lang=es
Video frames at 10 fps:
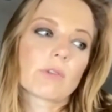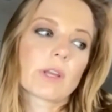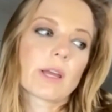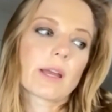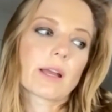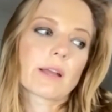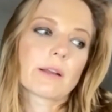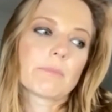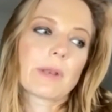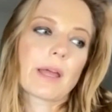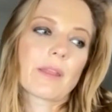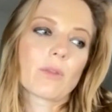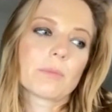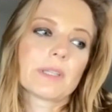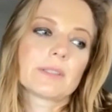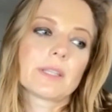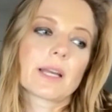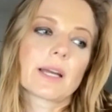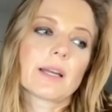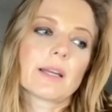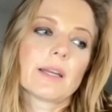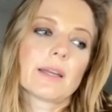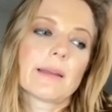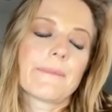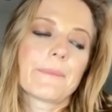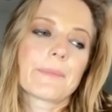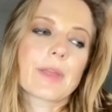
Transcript: una empleada doméstica eh,